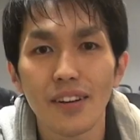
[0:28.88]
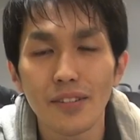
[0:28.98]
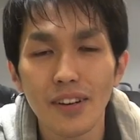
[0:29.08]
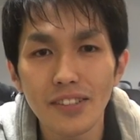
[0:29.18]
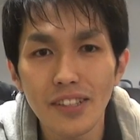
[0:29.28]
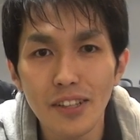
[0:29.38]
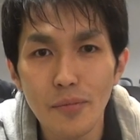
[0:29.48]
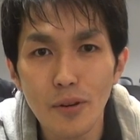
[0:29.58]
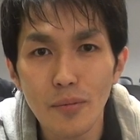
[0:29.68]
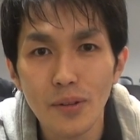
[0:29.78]

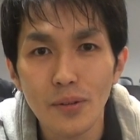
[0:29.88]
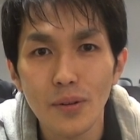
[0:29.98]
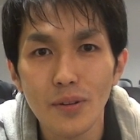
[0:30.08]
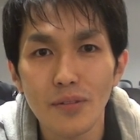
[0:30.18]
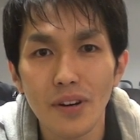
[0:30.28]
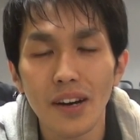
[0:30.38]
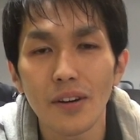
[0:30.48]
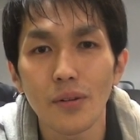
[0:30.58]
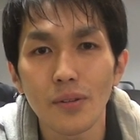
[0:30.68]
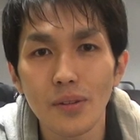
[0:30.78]
グラジュエットディプロマのコースは
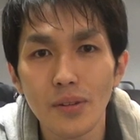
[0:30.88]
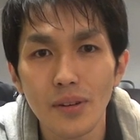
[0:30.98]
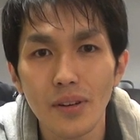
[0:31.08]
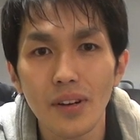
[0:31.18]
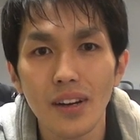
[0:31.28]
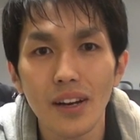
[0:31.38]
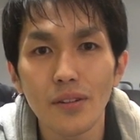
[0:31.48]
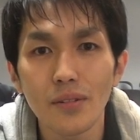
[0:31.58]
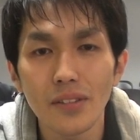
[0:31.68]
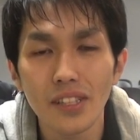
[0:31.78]
ほとんど外
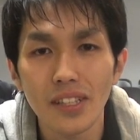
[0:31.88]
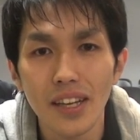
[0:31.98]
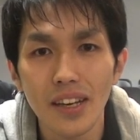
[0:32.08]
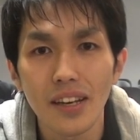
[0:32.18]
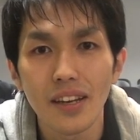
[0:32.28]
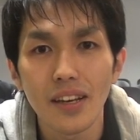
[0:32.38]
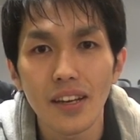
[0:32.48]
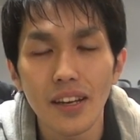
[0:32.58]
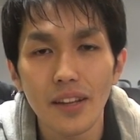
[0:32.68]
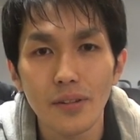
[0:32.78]
国人で、
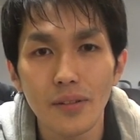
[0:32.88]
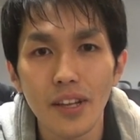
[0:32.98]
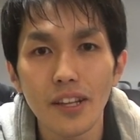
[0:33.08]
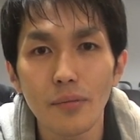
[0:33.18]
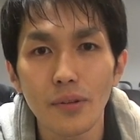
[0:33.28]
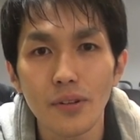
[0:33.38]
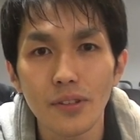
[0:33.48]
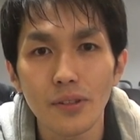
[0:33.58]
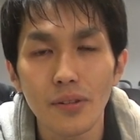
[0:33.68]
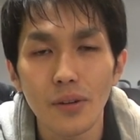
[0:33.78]
えっと、ネイティブの
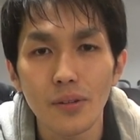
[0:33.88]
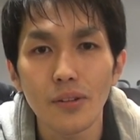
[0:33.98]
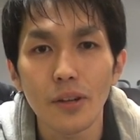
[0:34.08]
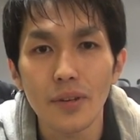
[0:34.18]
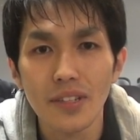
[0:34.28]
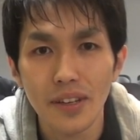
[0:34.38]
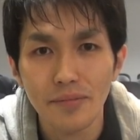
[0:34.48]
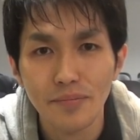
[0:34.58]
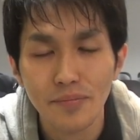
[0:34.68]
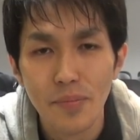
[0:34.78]
人はほとんどいません
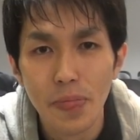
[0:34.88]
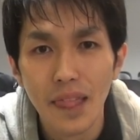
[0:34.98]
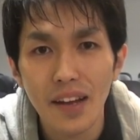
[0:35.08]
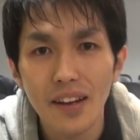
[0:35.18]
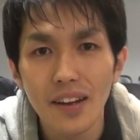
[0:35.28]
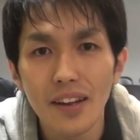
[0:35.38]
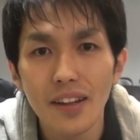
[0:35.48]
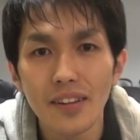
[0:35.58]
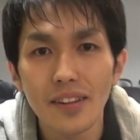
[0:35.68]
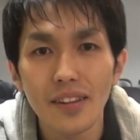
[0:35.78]

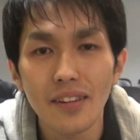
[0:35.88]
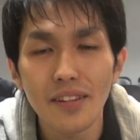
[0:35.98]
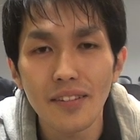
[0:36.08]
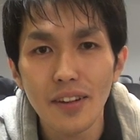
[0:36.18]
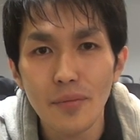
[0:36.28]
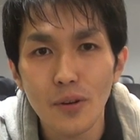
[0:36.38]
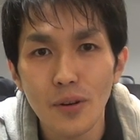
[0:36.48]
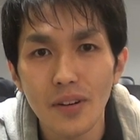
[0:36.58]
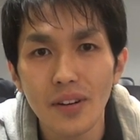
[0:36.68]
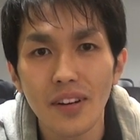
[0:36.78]
先生
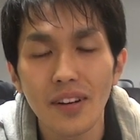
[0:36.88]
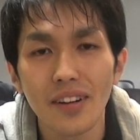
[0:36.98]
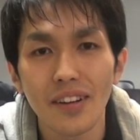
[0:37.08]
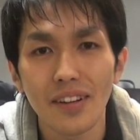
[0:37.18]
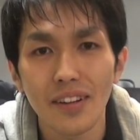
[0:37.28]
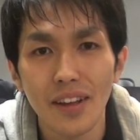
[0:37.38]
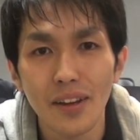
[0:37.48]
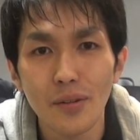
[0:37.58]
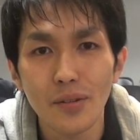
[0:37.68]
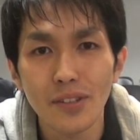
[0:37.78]
も
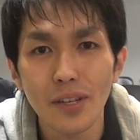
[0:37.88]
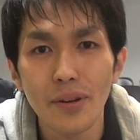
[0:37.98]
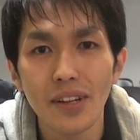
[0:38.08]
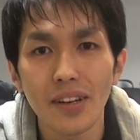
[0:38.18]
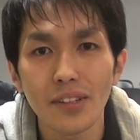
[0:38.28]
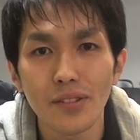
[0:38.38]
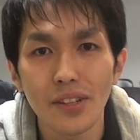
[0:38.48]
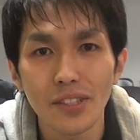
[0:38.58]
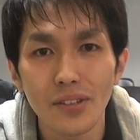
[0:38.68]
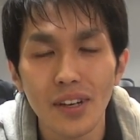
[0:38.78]
英語の喋れない人た
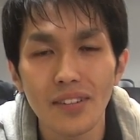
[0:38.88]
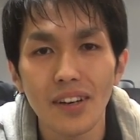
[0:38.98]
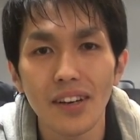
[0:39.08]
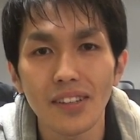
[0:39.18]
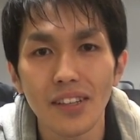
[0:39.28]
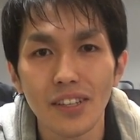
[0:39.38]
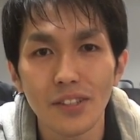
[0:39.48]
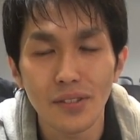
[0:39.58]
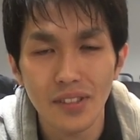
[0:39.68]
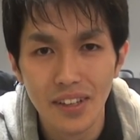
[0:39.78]
ちの扱い方に非
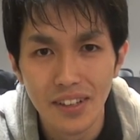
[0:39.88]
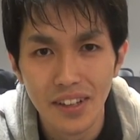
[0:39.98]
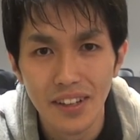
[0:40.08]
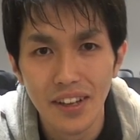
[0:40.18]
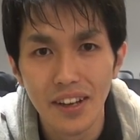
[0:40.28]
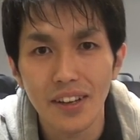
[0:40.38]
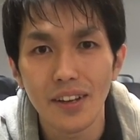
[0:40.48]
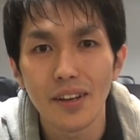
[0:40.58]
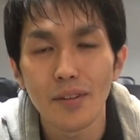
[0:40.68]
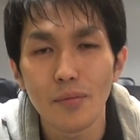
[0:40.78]
常に慣れていて
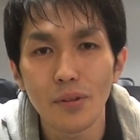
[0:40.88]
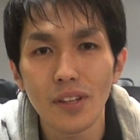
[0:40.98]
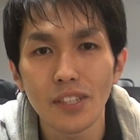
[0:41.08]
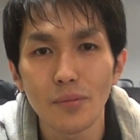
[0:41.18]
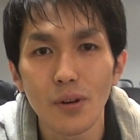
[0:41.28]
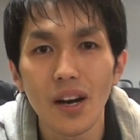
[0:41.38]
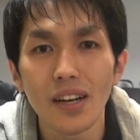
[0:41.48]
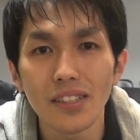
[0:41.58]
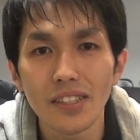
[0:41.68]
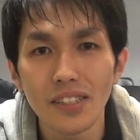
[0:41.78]
僕たちも
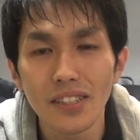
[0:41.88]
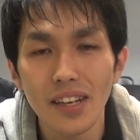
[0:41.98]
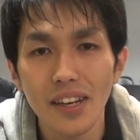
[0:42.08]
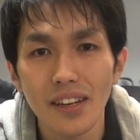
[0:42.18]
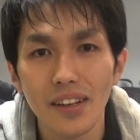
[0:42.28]
安心して